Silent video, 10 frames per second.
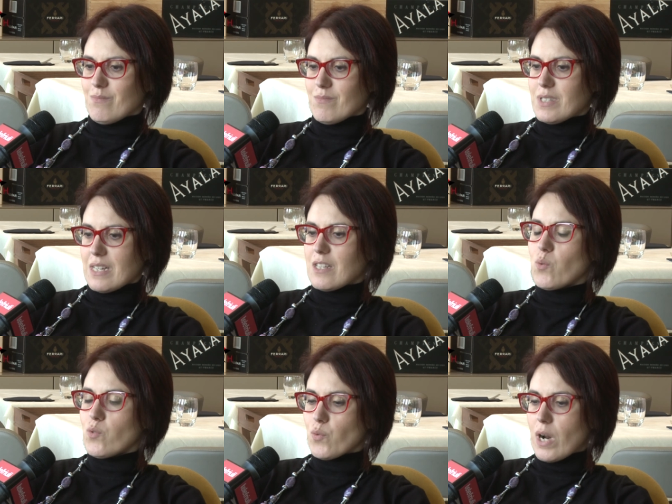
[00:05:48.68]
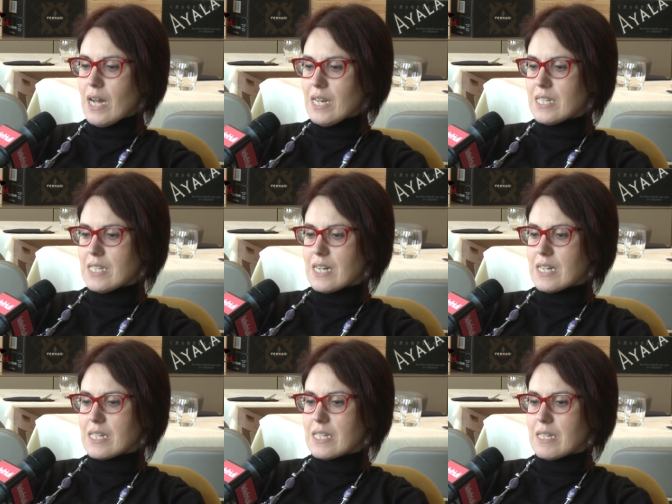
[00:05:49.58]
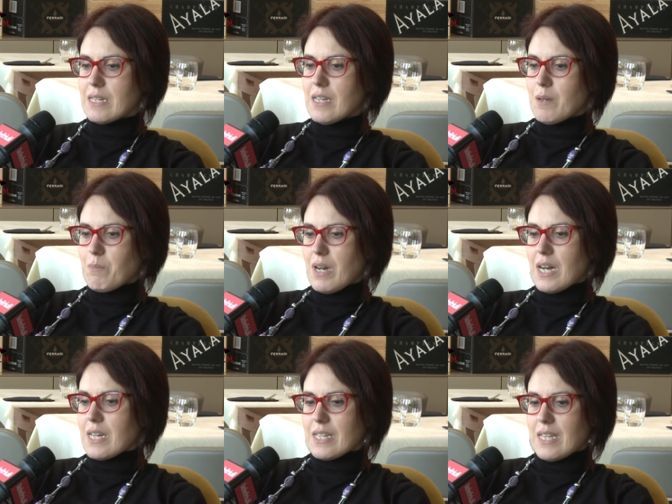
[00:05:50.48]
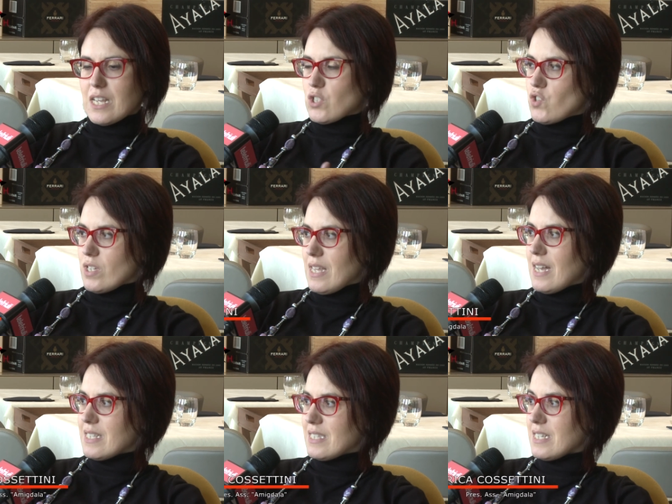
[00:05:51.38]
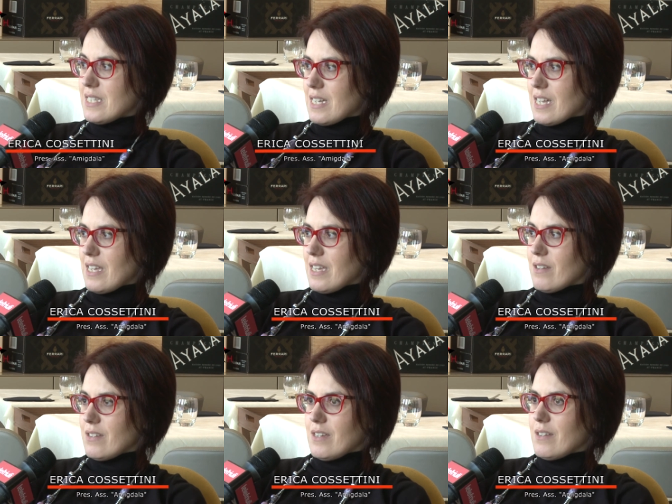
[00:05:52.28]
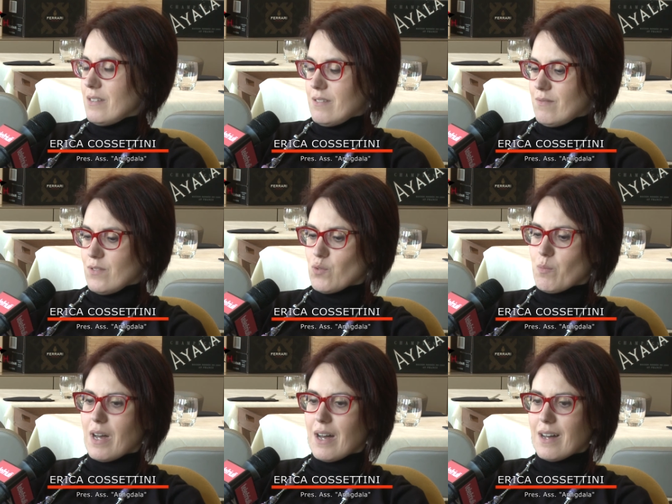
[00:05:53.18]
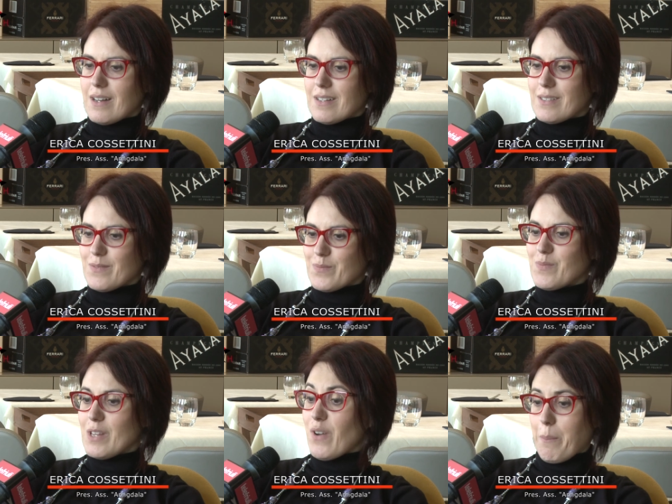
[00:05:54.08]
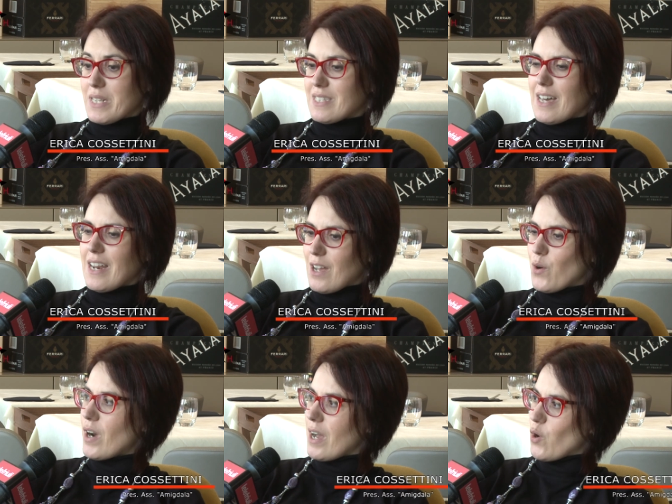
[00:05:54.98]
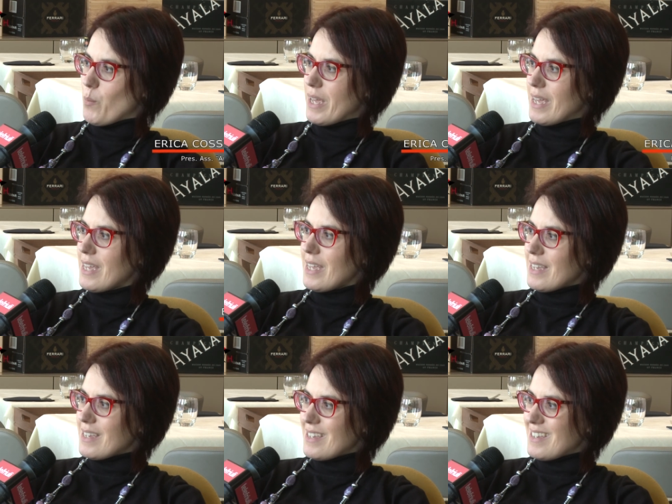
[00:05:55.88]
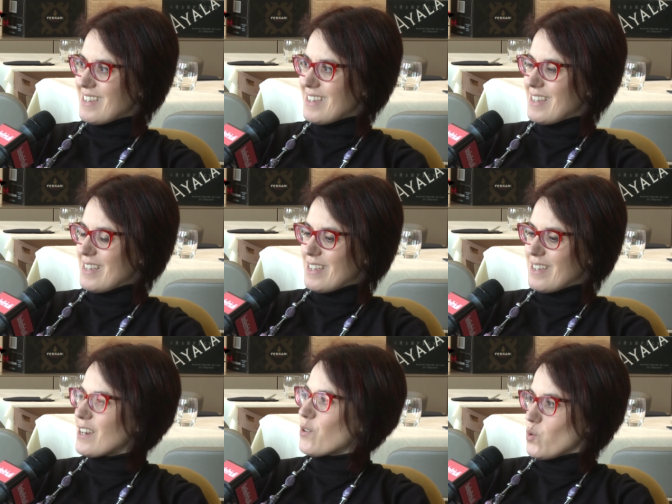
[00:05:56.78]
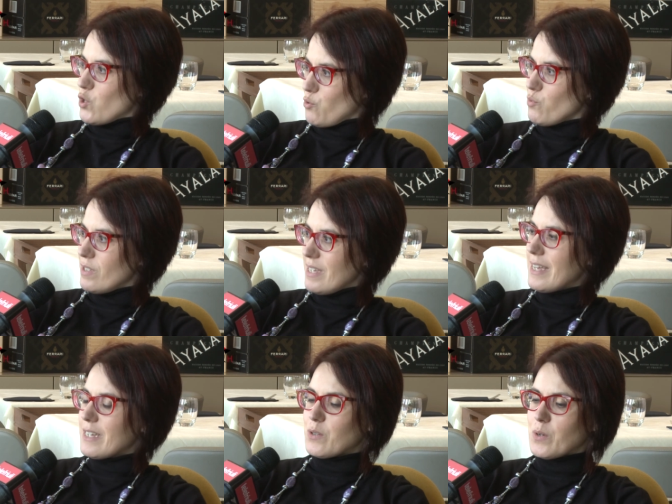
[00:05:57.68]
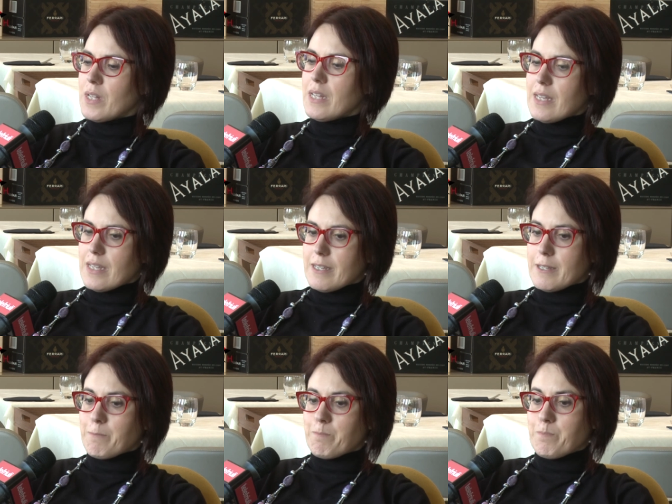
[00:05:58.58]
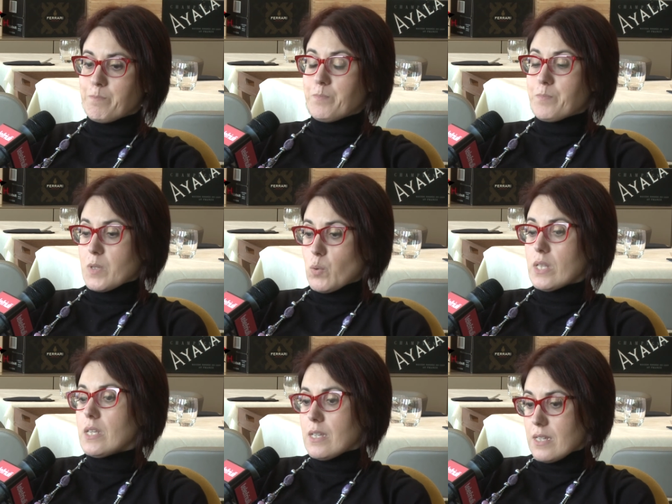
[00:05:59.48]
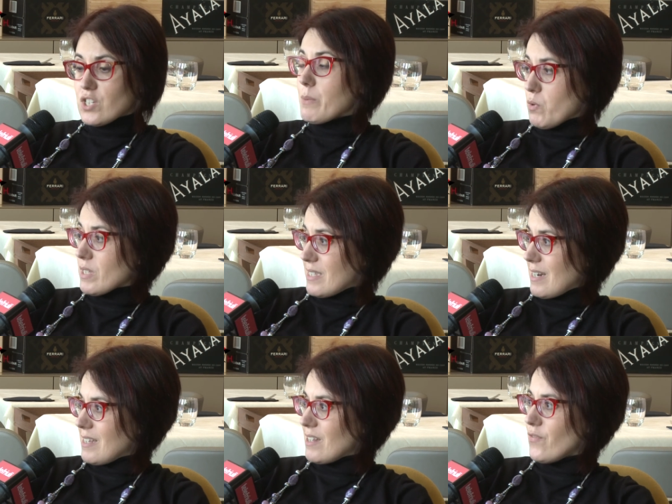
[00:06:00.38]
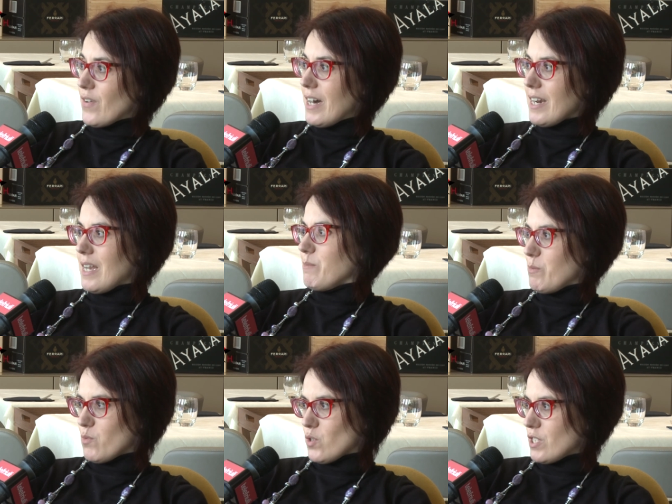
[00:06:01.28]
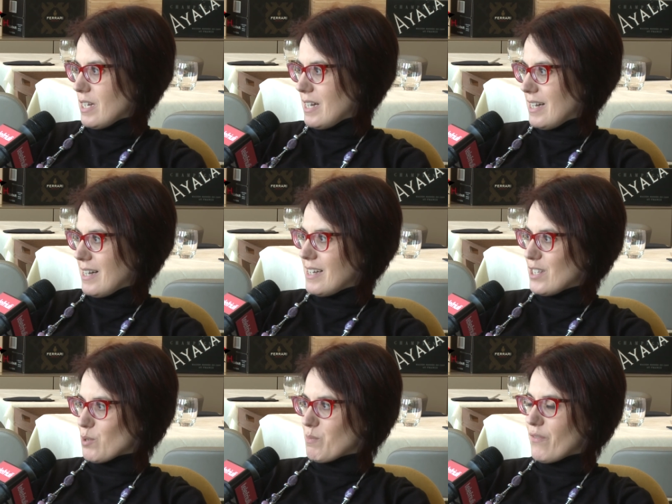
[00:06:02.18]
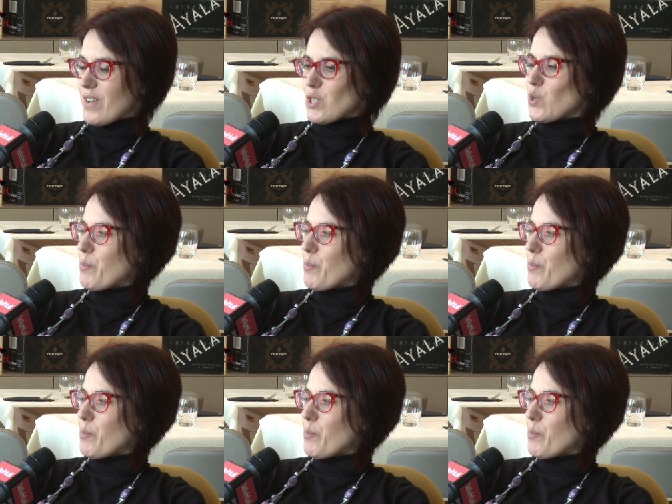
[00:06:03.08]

stati culturali anche, ma anche della società stessa che eh, insomma, li fa passare ancora come eh, riconosciuti. Ecco. Ehm, quindi c'è molto molta strada da fare, la mimosa insomma, fa solo